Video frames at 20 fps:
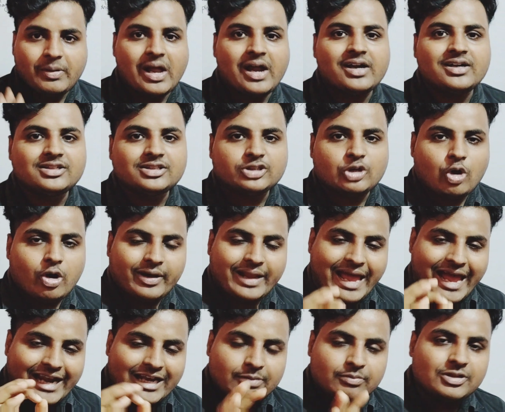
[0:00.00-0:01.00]
प्लांट्स
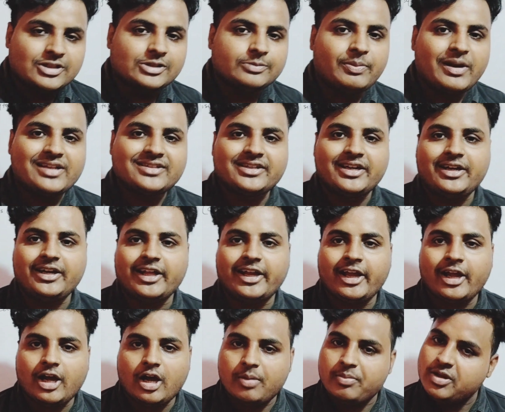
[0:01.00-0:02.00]
और एनिमल्स प्रेजेंट
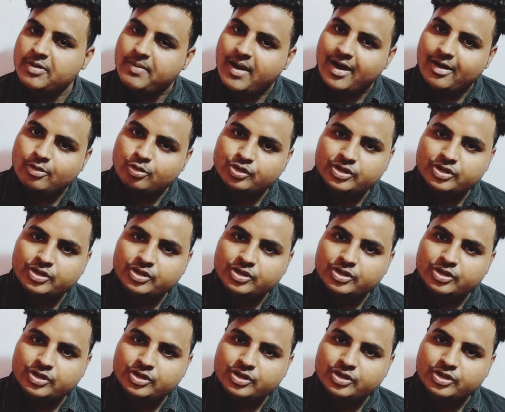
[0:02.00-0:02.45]
है अमीबा